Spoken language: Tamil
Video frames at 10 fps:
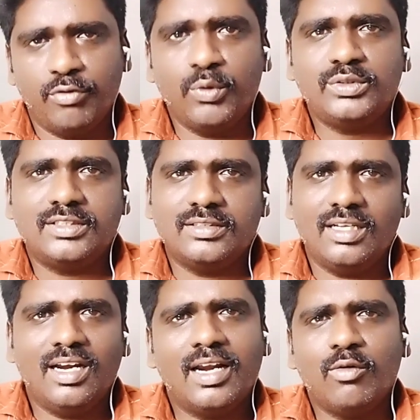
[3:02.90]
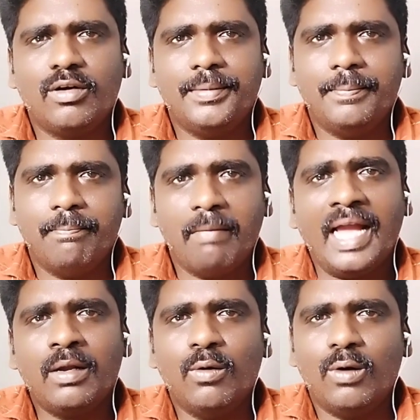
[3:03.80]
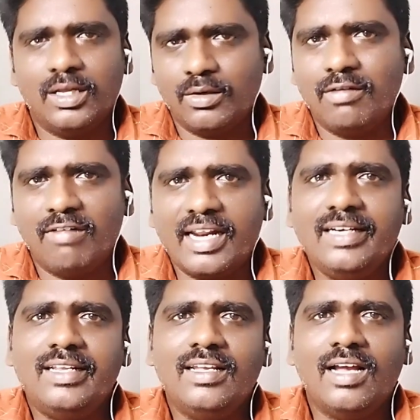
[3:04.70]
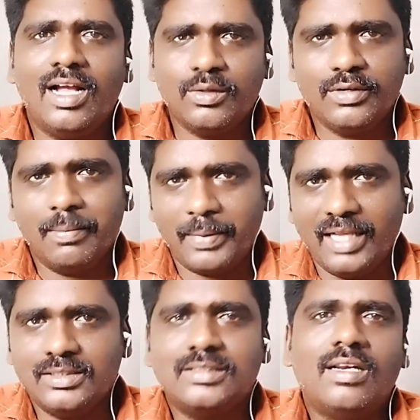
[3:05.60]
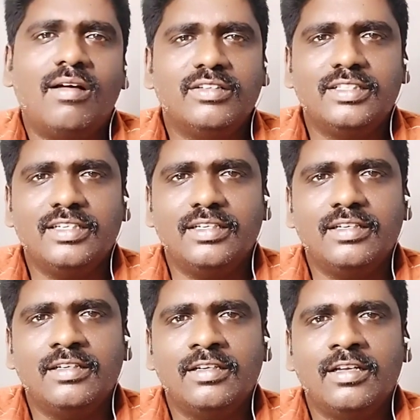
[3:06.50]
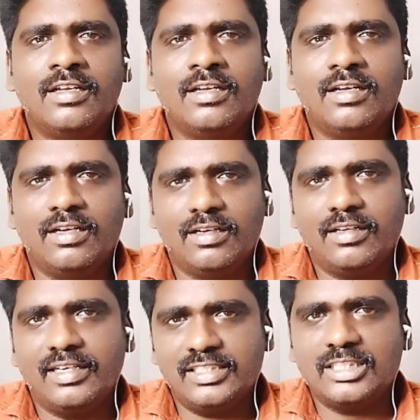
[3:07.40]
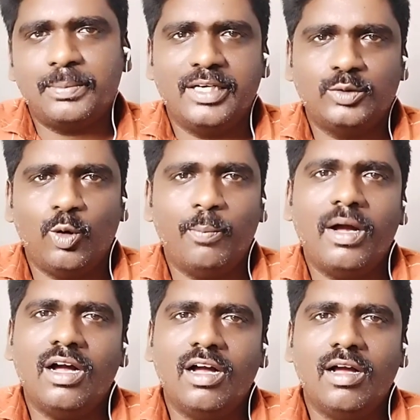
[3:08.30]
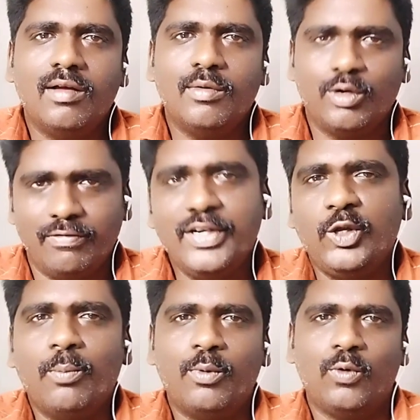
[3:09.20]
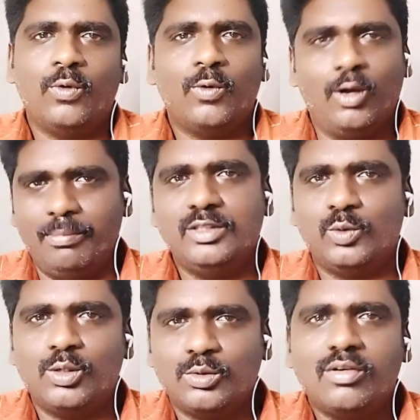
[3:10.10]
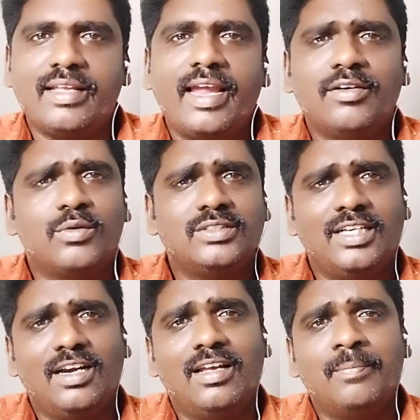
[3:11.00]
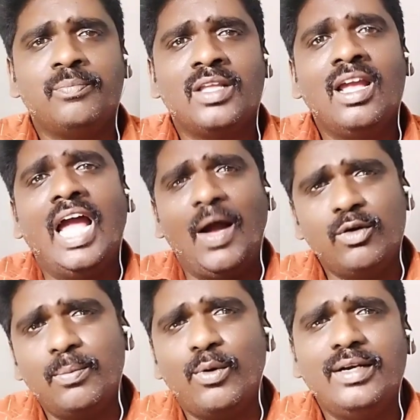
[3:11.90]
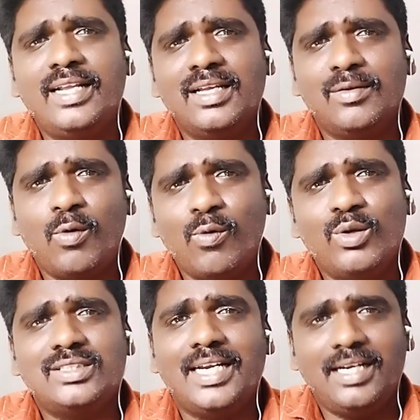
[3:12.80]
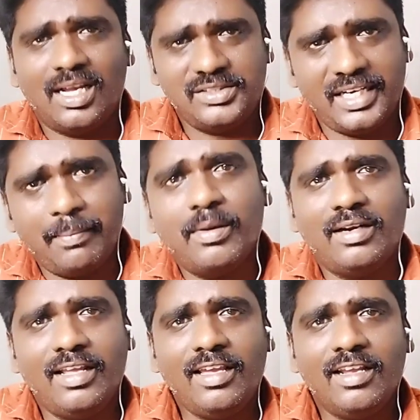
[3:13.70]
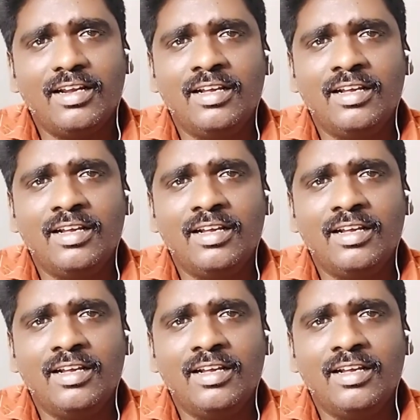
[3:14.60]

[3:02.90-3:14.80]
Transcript: ஃப்ரூட்ஸ் இல்லைன்னா ஒரு மேங்கோ அதோட வெரைட்டி அதோடைய ப்ரைஸஸ்லாம் வந்து ரிசர்ச் பண்ணி சொல்லுப்பா ஒரு வீடியோ போடணும் அப்படின்னு சொல்லிட்டு ஒருத்தர் கேட்டோன்னு வச்சிங்களேன் அவர் போயிட்டு ஒவ்வொரு சைட்டாக செக் பண்ணி